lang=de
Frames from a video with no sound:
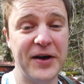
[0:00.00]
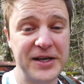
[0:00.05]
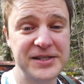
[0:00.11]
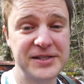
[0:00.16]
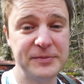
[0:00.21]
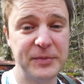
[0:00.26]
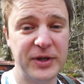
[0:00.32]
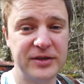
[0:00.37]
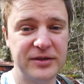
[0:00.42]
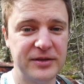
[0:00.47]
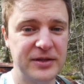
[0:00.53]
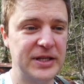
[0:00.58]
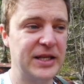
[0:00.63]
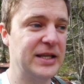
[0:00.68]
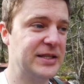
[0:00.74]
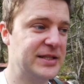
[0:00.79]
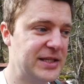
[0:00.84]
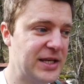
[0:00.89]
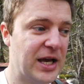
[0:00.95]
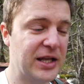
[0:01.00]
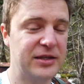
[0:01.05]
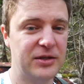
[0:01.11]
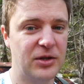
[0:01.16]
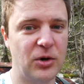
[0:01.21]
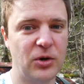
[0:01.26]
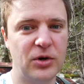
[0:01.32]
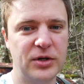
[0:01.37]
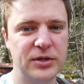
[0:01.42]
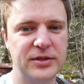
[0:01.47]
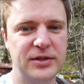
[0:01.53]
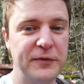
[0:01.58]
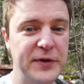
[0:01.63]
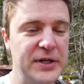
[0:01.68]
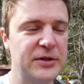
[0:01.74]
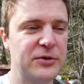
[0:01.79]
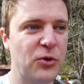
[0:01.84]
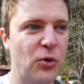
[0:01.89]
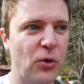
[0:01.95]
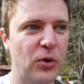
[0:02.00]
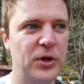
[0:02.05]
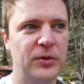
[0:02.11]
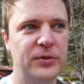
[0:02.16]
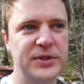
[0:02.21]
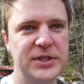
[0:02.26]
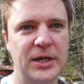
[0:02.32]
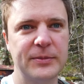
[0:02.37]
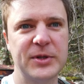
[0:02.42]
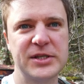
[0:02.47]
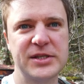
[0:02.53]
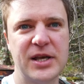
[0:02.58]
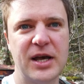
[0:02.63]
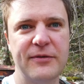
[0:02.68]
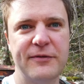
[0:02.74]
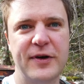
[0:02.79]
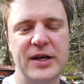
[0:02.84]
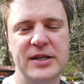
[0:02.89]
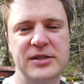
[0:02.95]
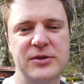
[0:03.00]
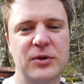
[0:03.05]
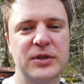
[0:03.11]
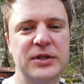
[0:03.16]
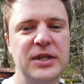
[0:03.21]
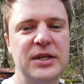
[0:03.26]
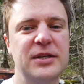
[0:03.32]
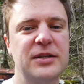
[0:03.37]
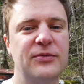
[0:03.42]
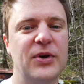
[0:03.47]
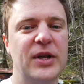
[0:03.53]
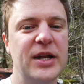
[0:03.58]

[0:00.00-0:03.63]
weiß man, die hatten auch viel Kohle und haben das Fahrzeug nicht